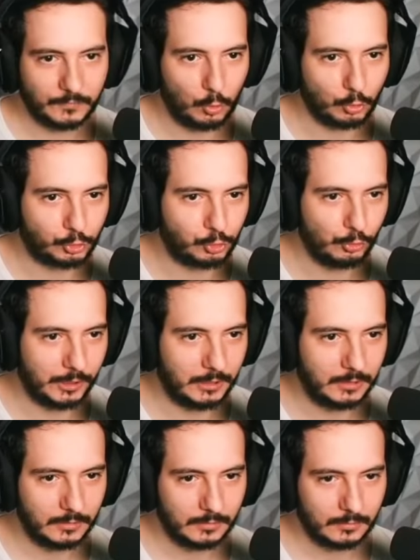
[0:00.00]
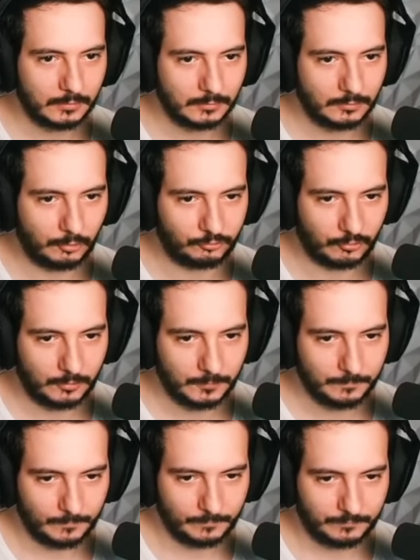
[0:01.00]
No, Shuri. Non lo so.
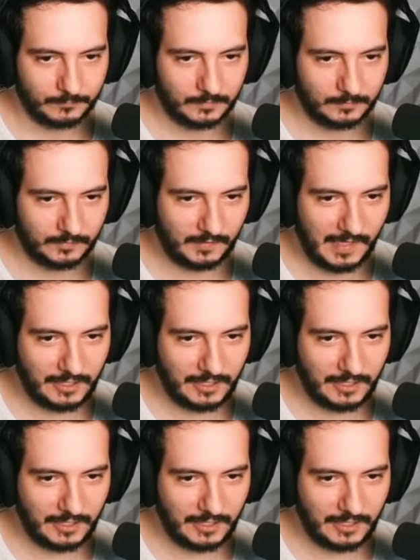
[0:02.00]
Sì, è